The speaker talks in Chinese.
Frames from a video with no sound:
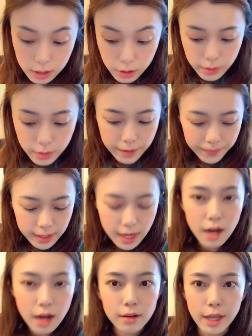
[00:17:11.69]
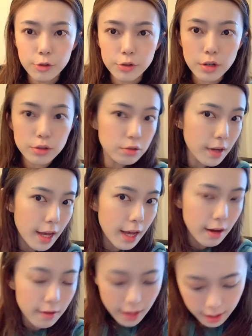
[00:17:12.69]
对，好，眼妆就画
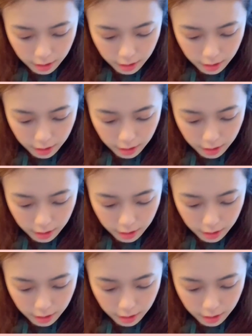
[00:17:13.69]
好了